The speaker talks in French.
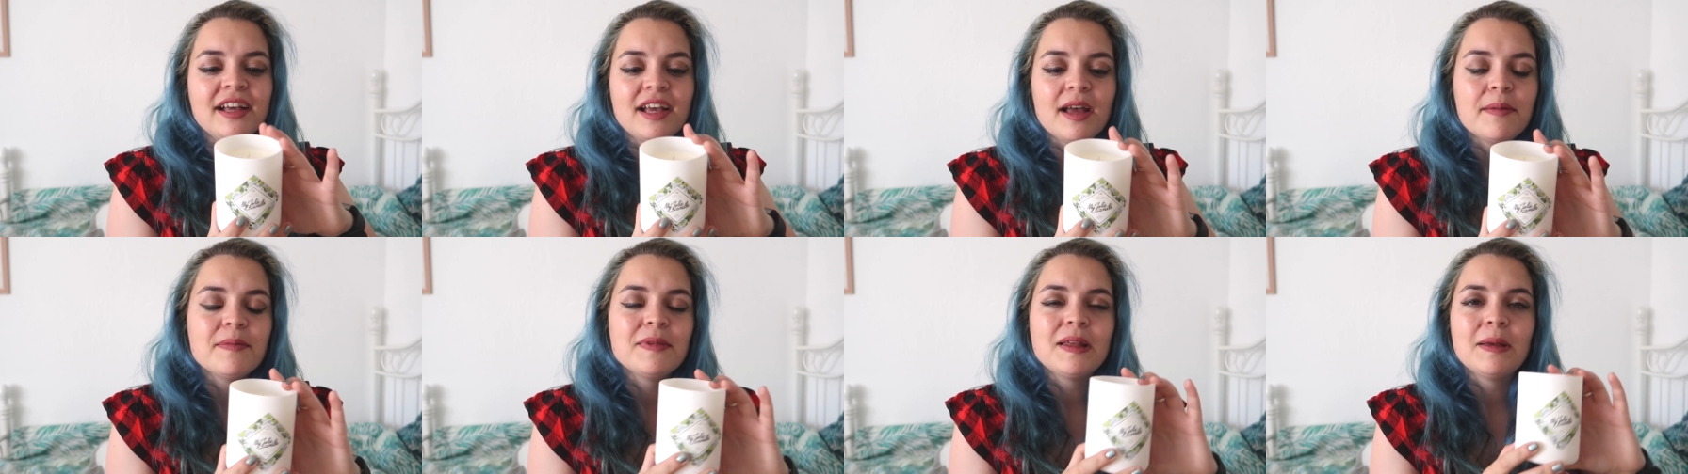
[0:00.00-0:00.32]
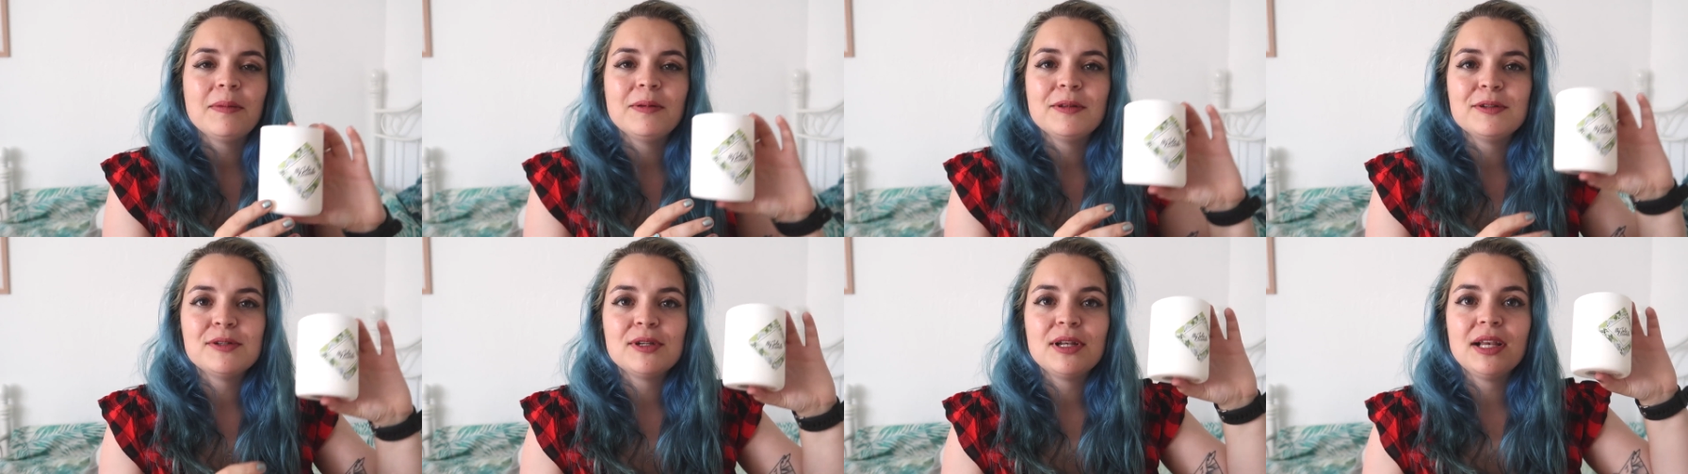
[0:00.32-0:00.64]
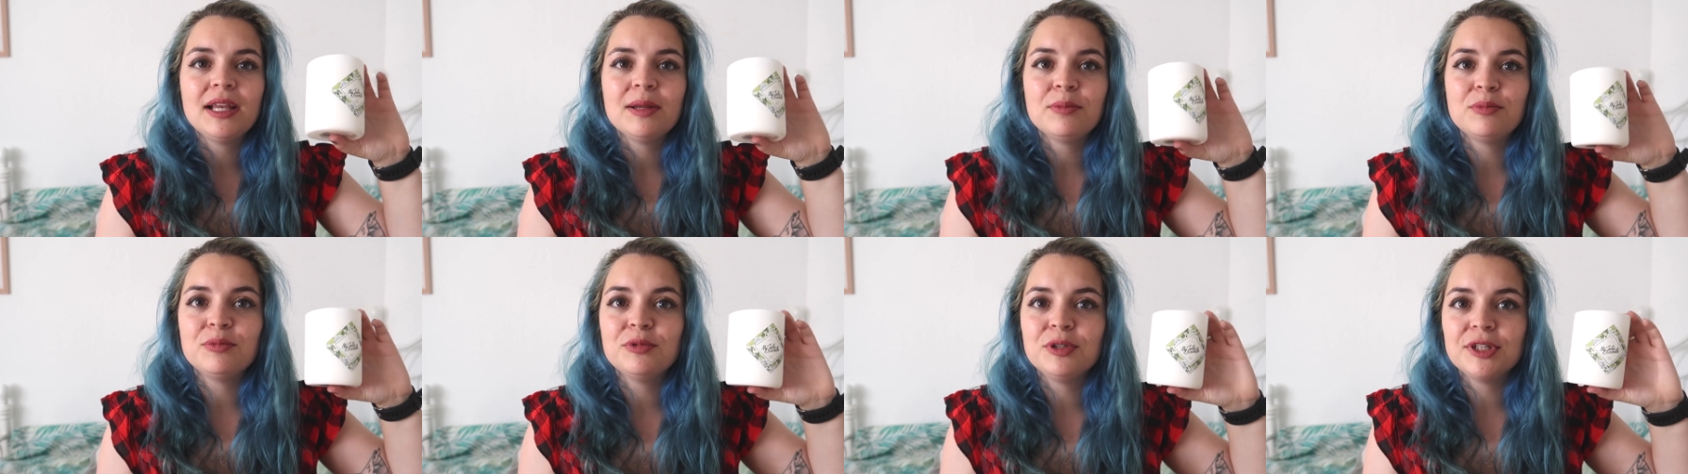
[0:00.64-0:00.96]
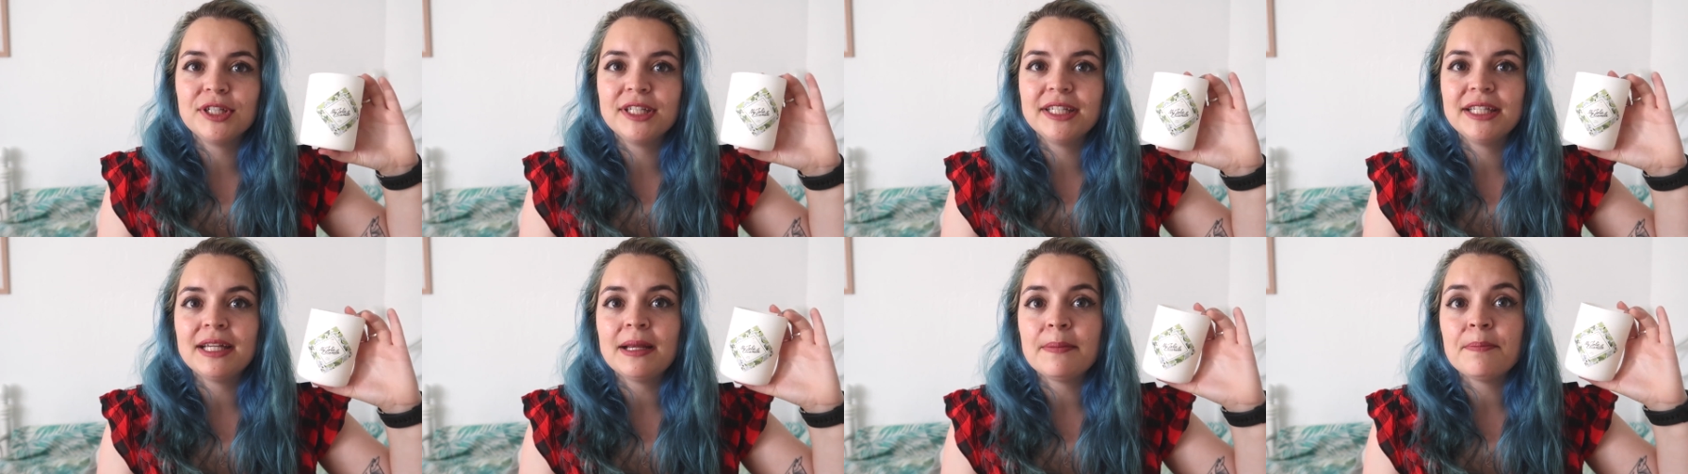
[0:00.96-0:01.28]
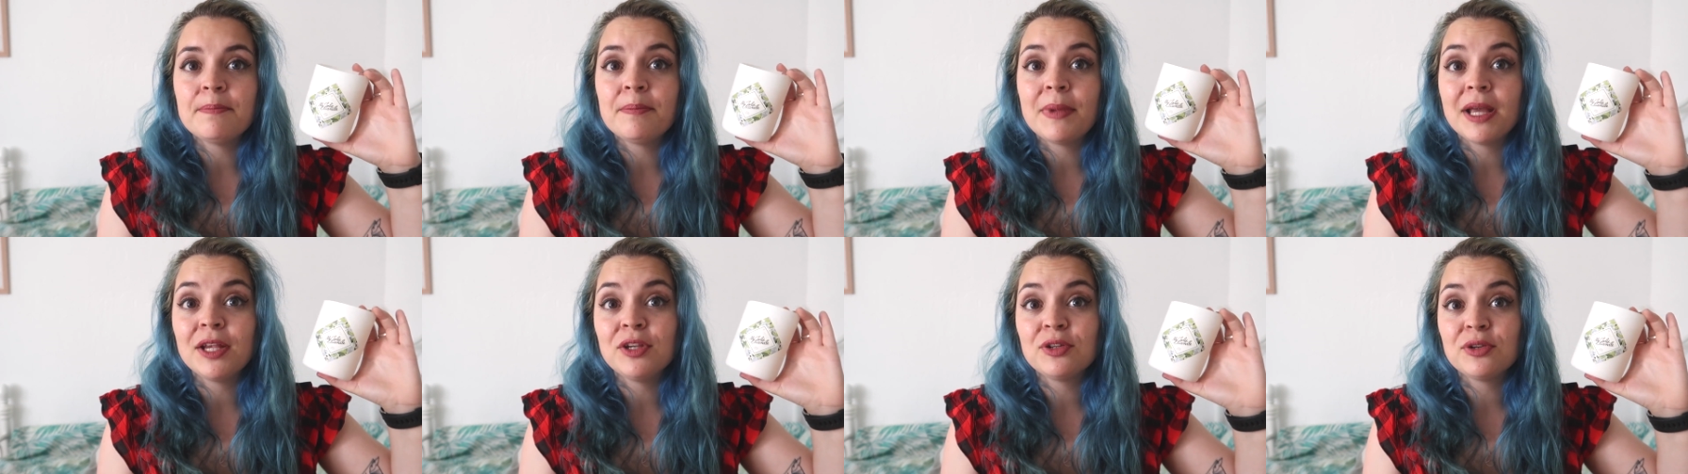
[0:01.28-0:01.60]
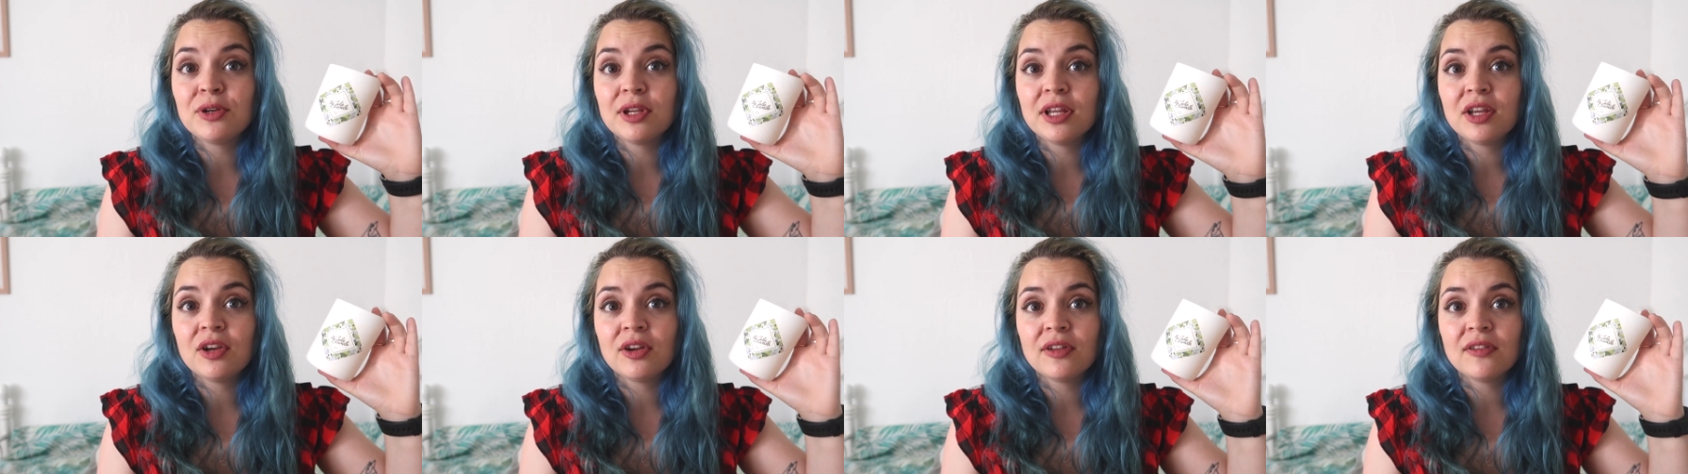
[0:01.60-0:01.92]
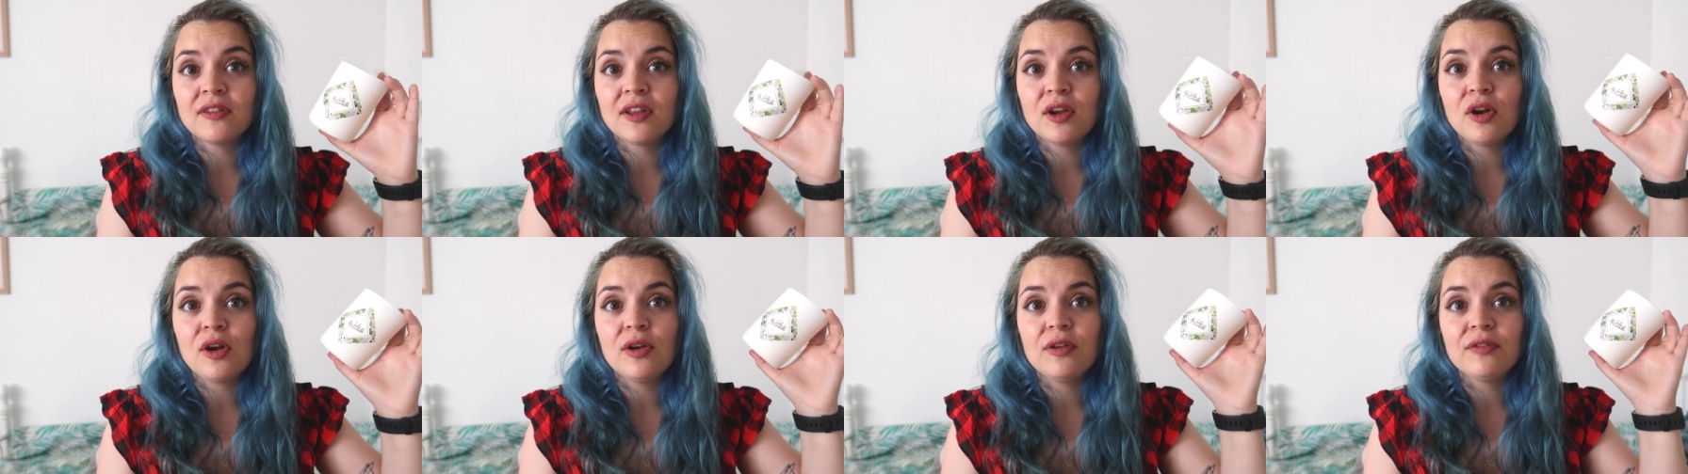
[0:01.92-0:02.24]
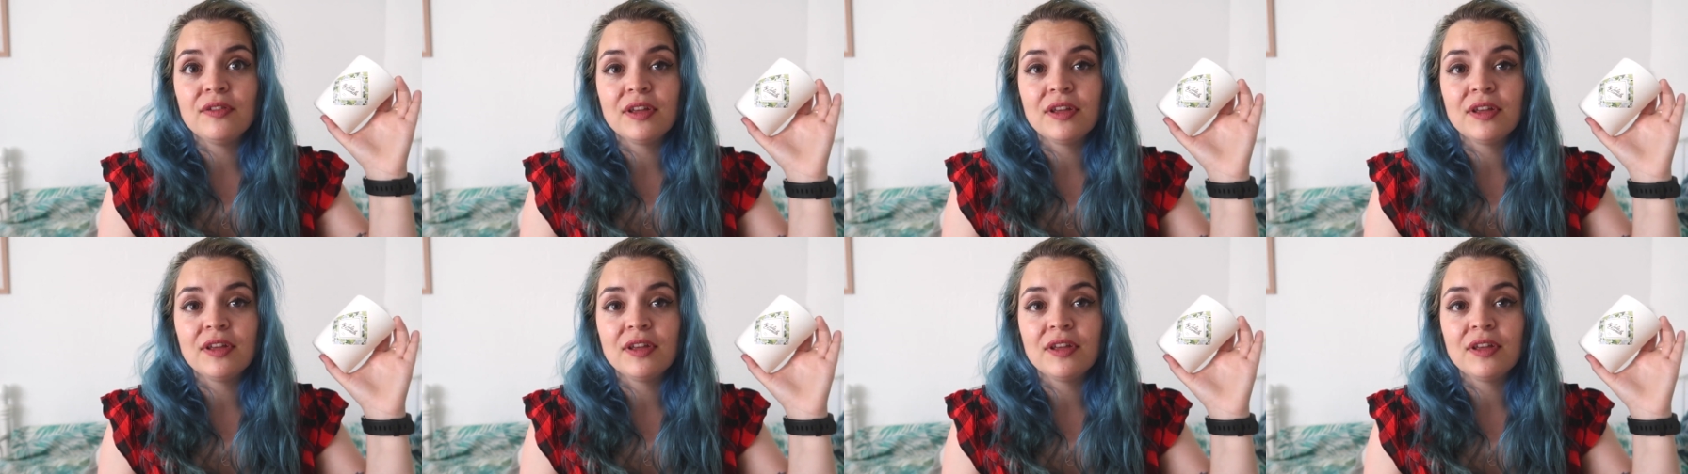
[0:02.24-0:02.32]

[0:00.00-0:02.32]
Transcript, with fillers: Comme d'habitude les bougies My Jolly Candle